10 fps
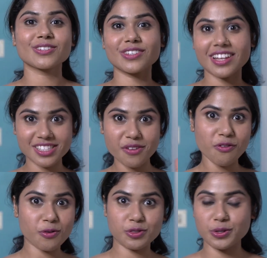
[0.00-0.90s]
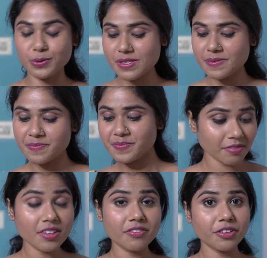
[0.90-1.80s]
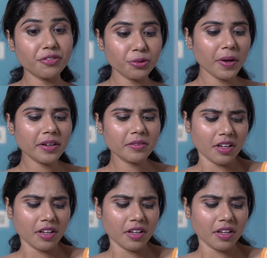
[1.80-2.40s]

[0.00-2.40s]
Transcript: ஸோ தட்ஸ் த ஃபோர்த் யூஸ் ஃபிஃப்த் ஒன்